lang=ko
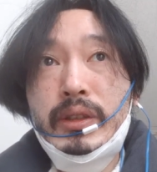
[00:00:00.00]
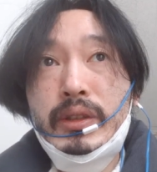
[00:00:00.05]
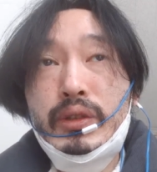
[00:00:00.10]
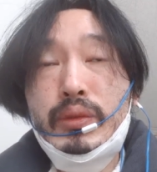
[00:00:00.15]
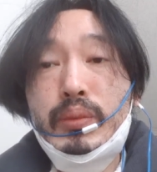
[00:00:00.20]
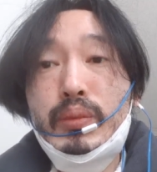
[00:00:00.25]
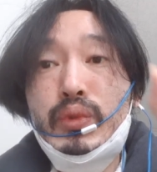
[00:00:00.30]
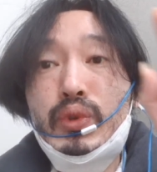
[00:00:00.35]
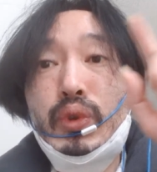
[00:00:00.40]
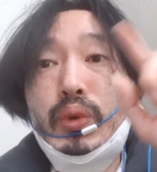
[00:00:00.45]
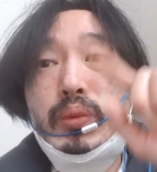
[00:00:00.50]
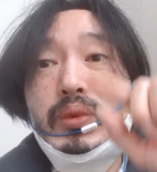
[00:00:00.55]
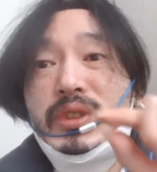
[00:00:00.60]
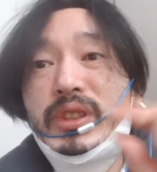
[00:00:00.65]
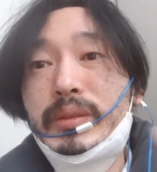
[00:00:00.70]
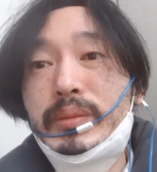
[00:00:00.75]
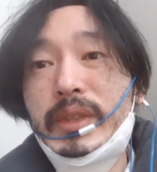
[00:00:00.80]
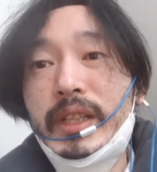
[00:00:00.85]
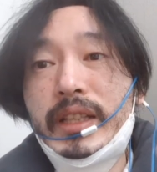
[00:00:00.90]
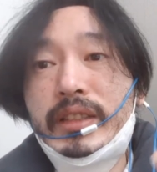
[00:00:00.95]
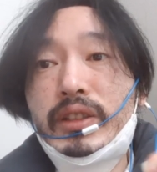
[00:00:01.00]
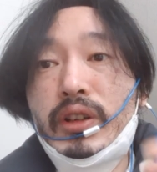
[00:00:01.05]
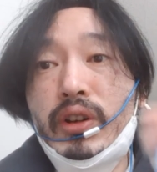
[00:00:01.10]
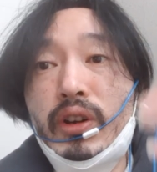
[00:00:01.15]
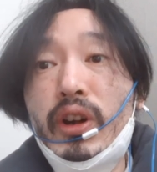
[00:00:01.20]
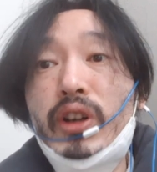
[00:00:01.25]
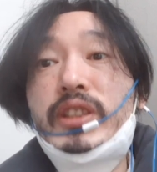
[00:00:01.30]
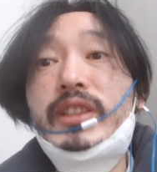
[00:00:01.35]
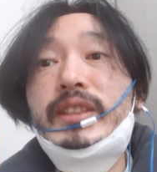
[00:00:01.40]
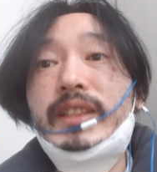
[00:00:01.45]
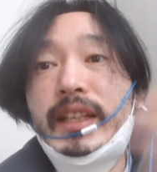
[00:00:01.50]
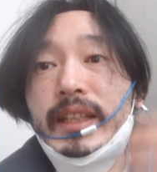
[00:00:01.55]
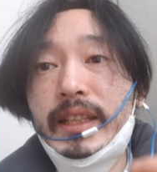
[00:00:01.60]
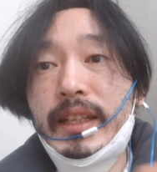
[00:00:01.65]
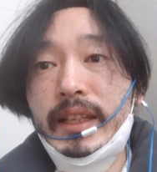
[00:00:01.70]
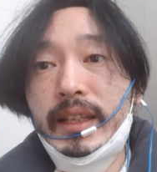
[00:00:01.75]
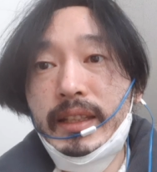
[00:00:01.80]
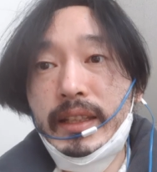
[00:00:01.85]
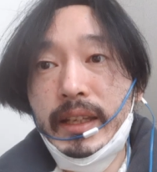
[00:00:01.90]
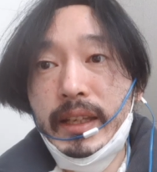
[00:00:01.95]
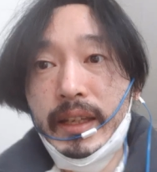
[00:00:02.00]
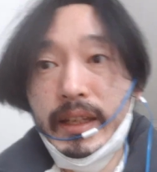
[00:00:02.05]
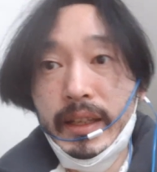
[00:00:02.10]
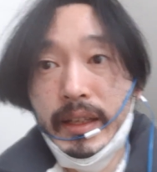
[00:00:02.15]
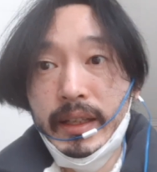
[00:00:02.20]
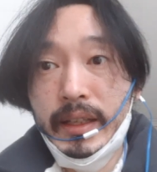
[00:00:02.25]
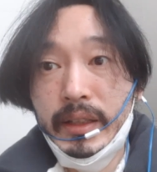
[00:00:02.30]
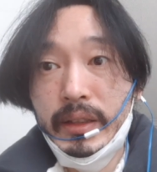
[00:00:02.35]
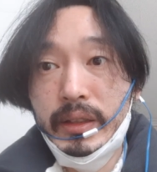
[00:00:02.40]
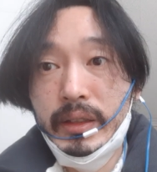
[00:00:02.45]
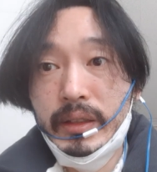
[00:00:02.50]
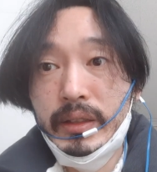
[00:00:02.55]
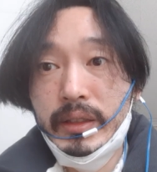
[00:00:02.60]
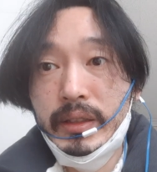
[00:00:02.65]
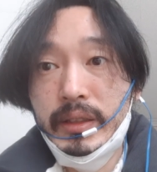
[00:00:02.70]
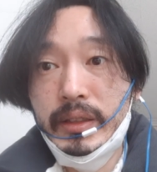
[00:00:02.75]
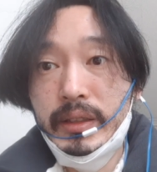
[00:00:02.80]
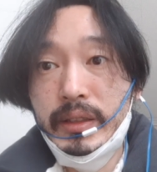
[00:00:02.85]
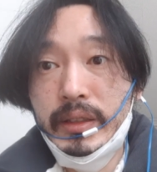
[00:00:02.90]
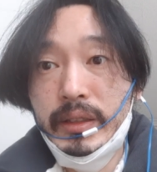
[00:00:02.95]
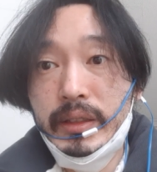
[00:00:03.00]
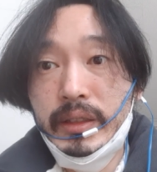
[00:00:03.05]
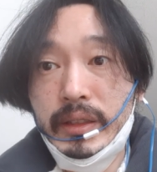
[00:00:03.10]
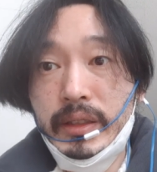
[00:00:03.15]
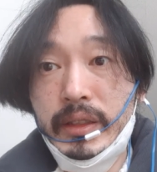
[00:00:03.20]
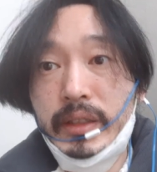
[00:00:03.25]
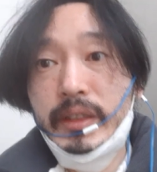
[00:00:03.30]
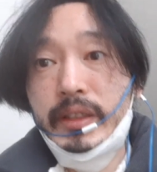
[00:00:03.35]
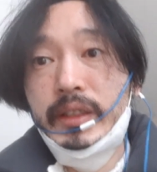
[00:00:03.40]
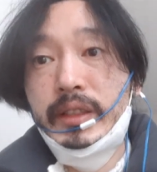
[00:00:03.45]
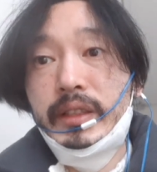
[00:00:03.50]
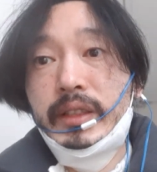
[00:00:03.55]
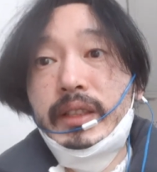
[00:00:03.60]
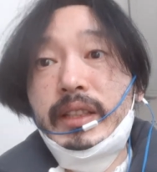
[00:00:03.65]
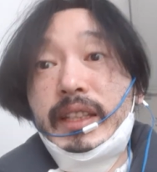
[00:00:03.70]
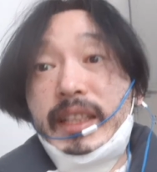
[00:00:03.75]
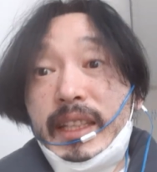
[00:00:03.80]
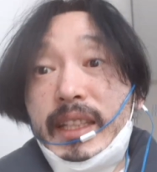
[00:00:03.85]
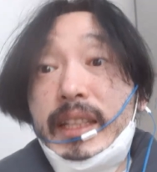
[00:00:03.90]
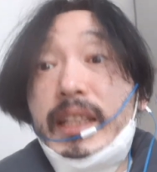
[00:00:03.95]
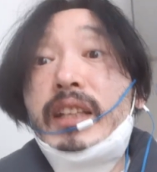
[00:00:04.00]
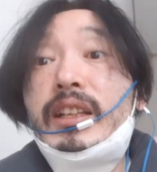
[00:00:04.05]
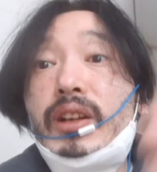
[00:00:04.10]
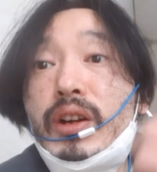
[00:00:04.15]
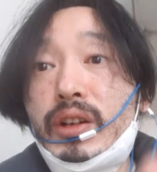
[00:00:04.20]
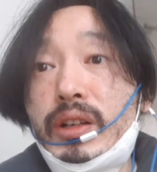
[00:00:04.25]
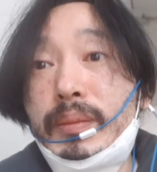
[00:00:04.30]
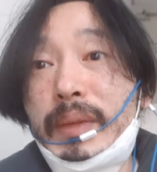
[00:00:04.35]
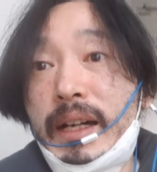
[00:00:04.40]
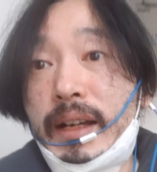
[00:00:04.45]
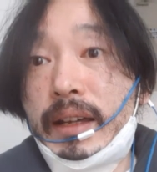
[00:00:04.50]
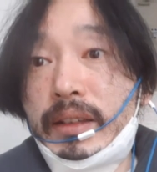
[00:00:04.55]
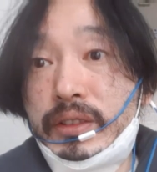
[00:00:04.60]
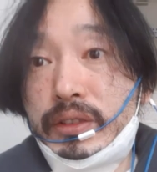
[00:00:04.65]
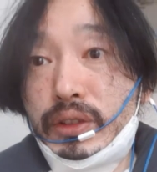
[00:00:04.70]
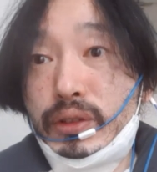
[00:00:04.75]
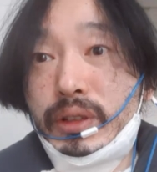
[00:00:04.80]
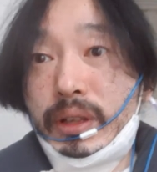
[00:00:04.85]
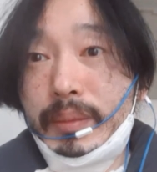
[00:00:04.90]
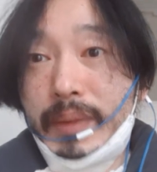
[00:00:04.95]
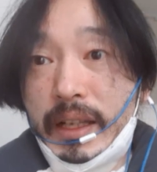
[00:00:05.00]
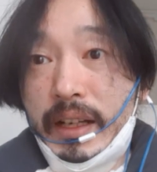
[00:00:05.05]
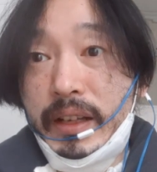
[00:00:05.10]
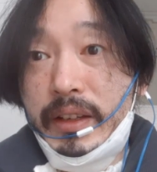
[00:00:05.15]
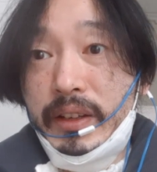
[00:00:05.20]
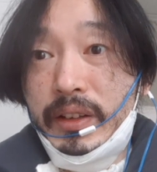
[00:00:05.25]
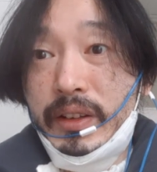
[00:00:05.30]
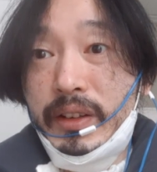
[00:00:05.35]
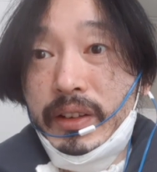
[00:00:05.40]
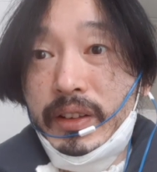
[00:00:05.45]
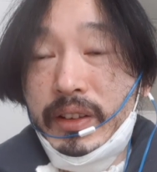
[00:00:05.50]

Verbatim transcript: 좀 좁은 의미에서 거시 세계의 그 인력을 말하는 경우가 많아요.